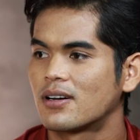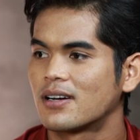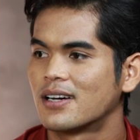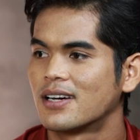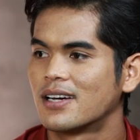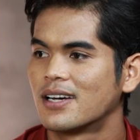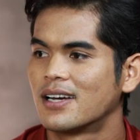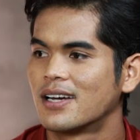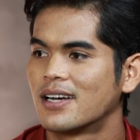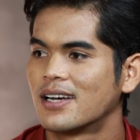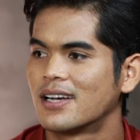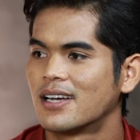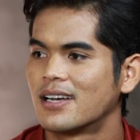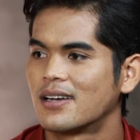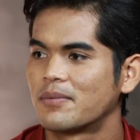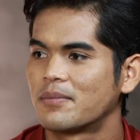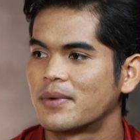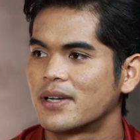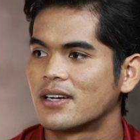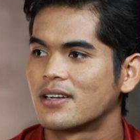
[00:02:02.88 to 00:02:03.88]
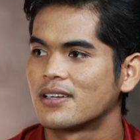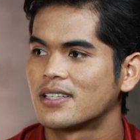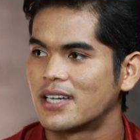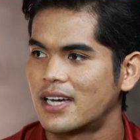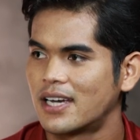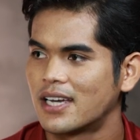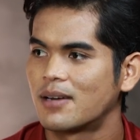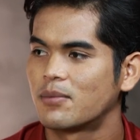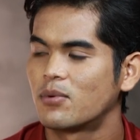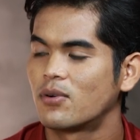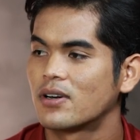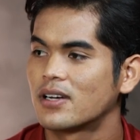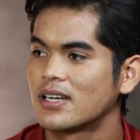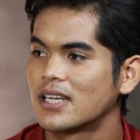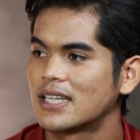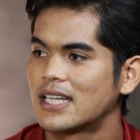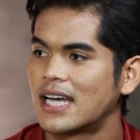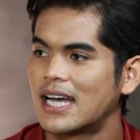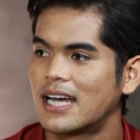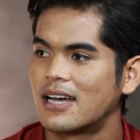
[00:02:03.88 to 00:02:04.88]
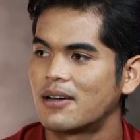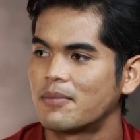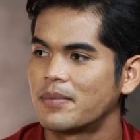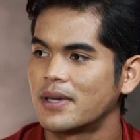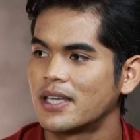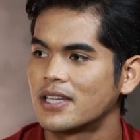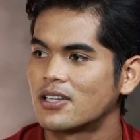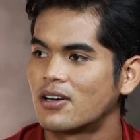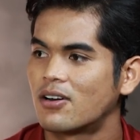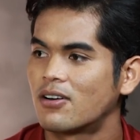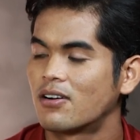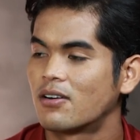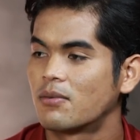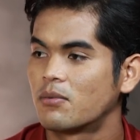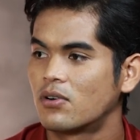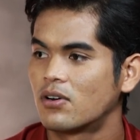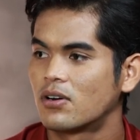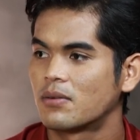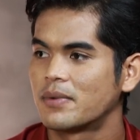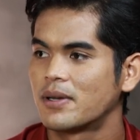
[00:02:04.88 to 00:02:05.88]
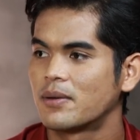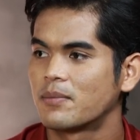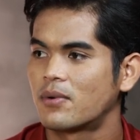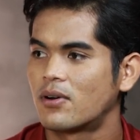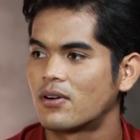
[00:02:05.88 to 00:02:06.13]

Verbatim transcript: วกเป็นใช่ครับ พวกกรีธาเปตองพวกปิง